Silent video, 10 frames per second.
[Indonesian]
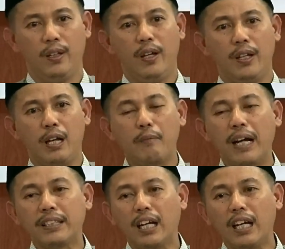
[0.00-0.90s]
yang
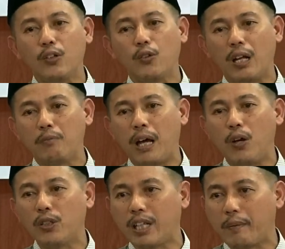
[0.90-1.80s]
mengatakan Quran makhluk
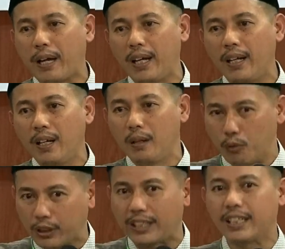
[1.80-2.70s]
siapa?
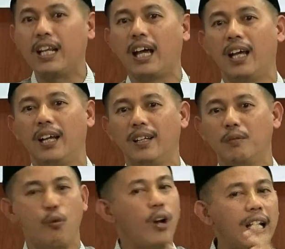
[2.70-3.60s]
Mu'tazilah
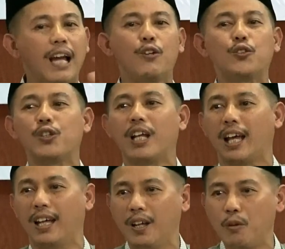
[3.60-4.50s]
bukan ahlu sunnah
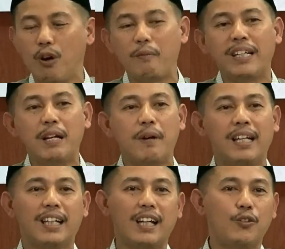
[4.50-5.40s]
Muhammadiyah
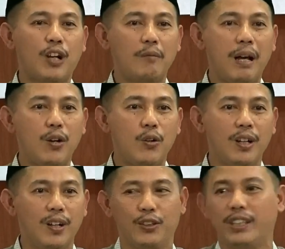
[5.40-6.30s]
mengatakan Quran makhluk?
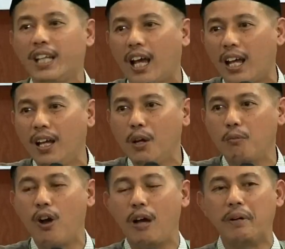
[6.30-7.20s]
Oh tidak.
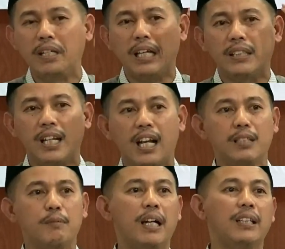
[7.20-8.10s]
Muhammadiyah jelas
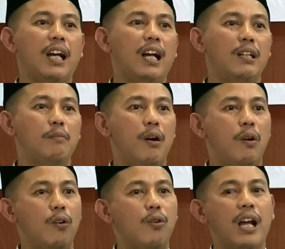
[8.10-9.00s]
mengatakan bahwa
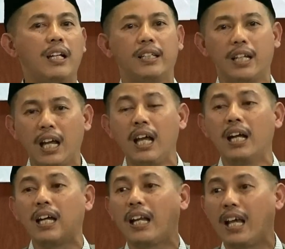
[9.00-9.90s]
Quran adalah
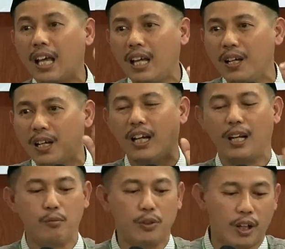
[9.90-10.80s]
kala
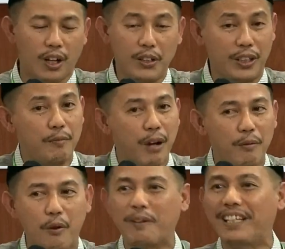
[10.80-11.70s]
kalamullah. Jadi
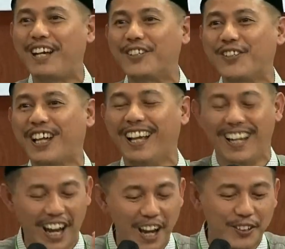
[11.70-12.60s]
Muhammadiyah ahlu sunnah,
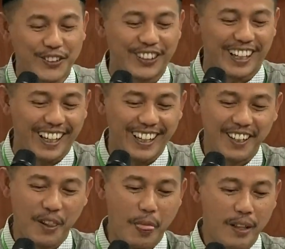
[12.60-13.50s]
ahlu sunnah.
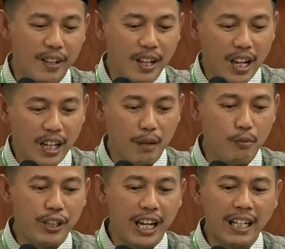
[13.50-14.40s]

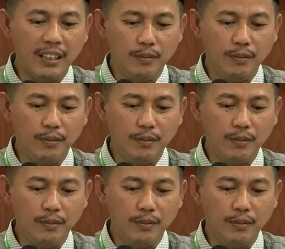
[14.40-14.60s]
Kemudian